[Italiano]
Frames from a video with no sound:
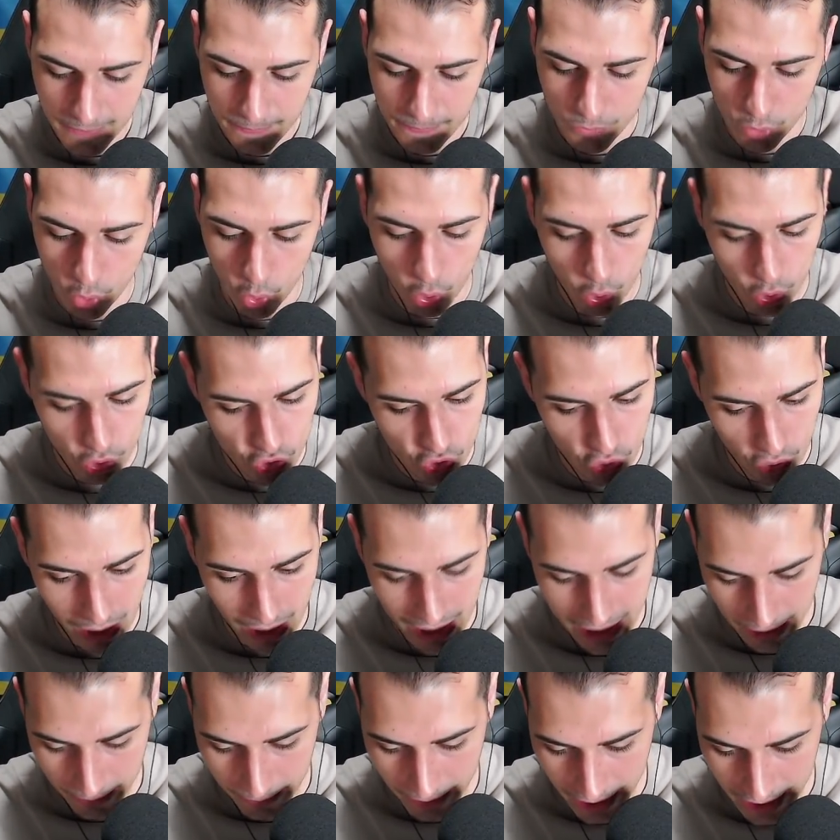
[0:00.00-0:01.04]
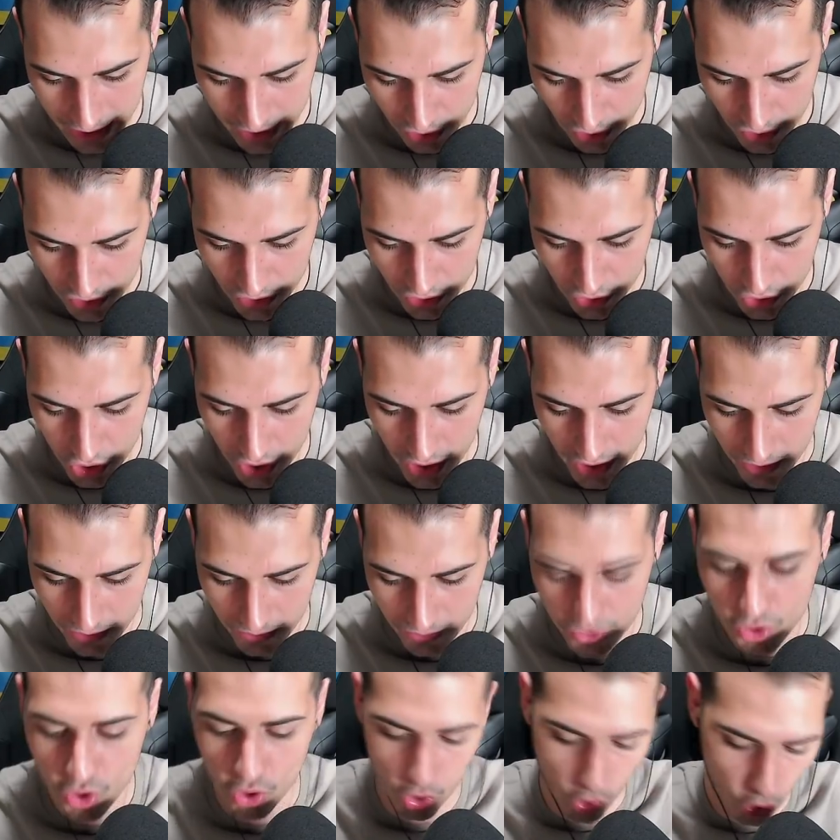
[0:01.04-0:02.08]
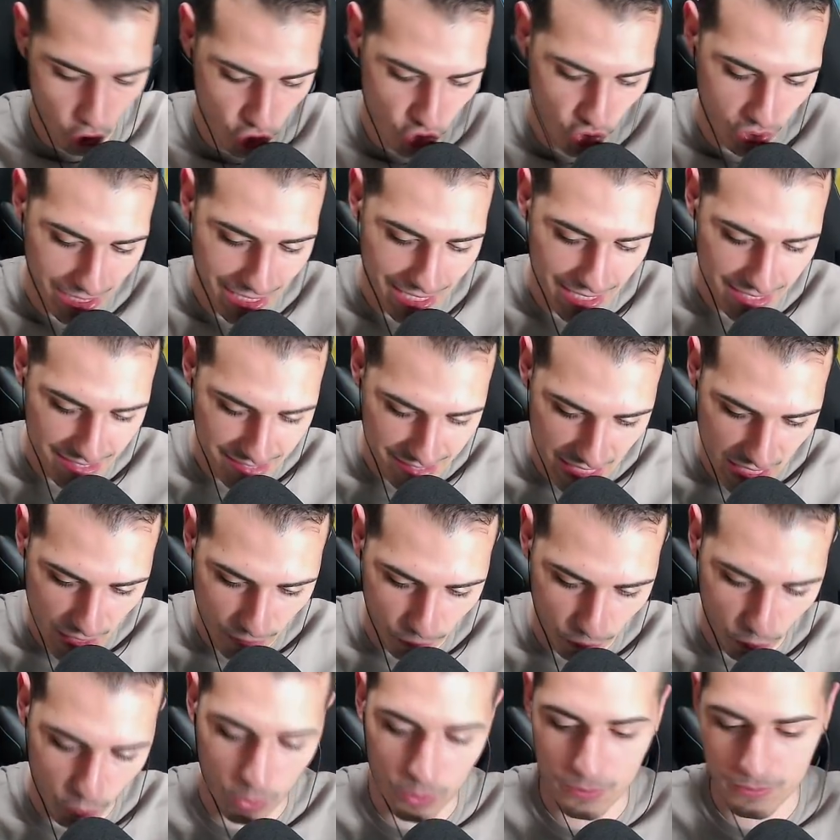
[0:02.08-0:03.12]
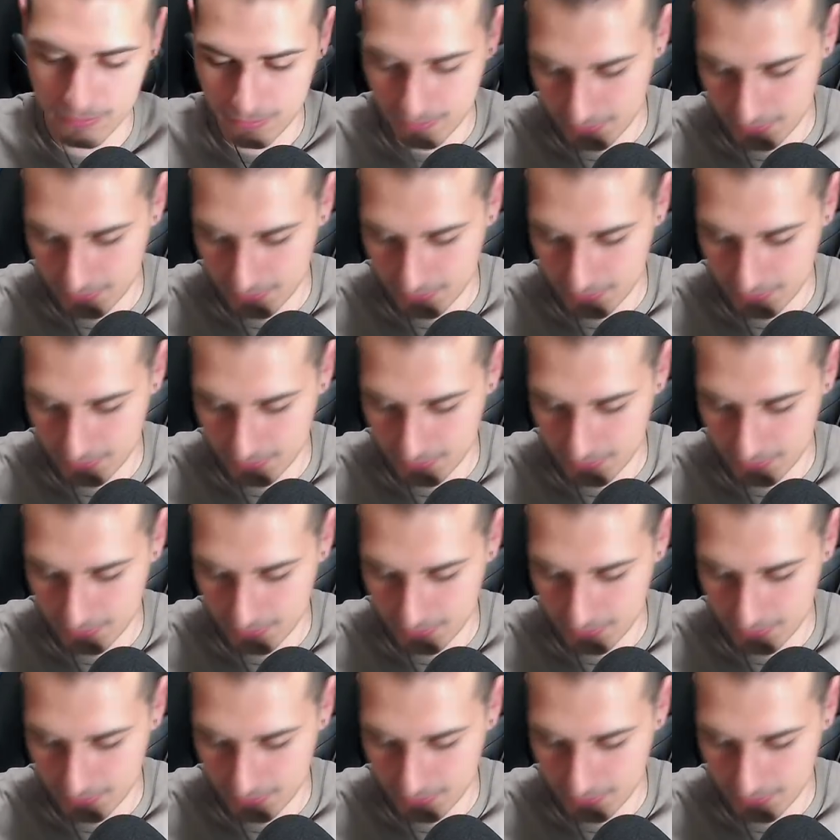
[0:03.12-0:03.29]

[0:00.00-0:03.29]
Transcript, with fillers: Non l'ho giocata male, sono sincero. L'ho giocata da schifo.